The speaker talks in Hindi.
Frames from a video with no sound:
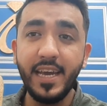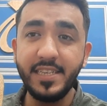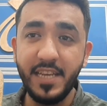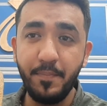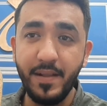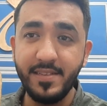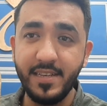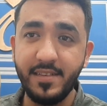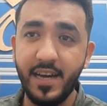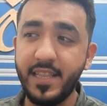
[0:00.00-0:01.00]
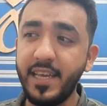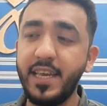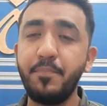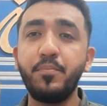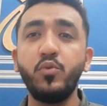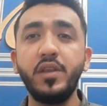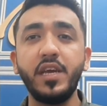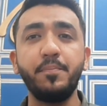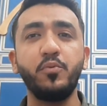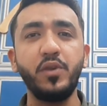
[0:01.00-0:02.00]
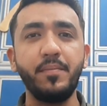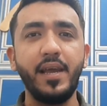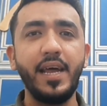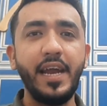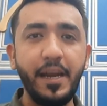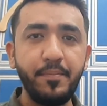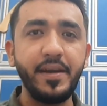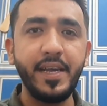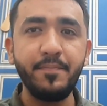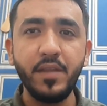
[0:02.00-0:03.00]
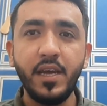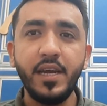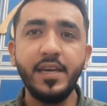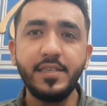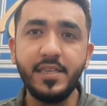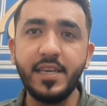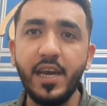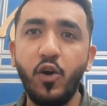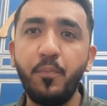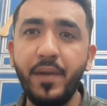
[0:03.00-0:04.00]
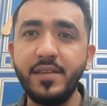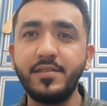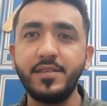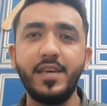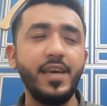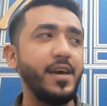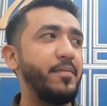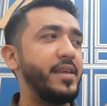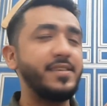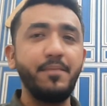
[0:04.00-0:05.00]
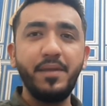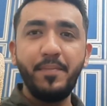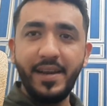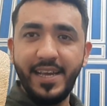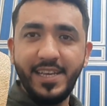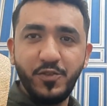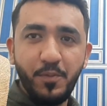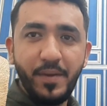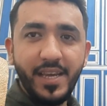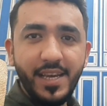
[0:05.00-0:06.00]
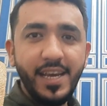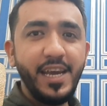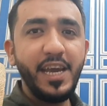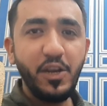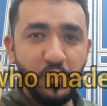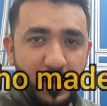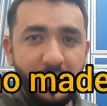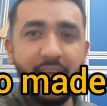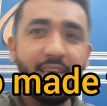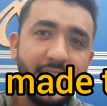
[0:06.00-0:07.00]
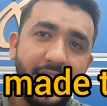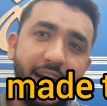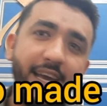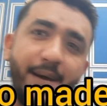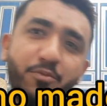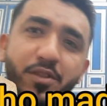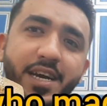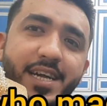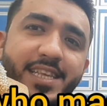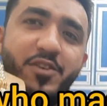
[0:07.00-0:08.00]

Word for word: गजरे पल्स के साथ है ये पूरी की पूरी माला हैंडमेड है ठीक है और प्लस ये हमारे सामने बैठे हैं जुएब भाई इन्होंने बनाई है आए आपको दिखाते